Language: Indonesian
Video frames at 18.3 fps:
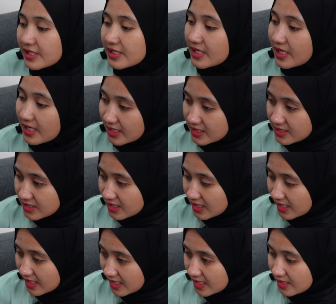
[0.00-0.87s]
Iya
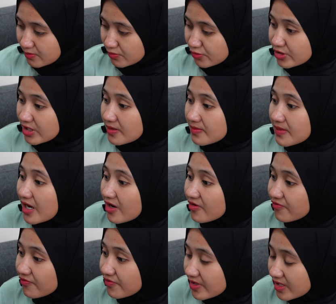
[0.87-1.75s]
Arsila, Bunda
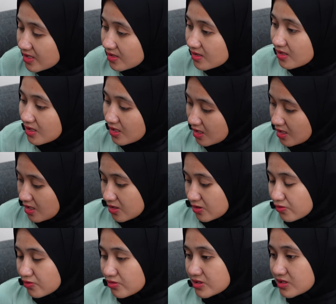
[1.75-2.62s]
maafin.
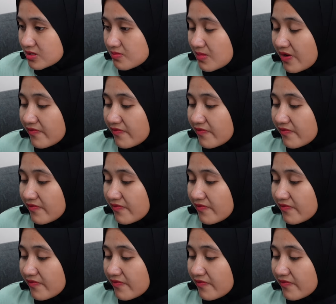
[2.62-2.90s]
Terus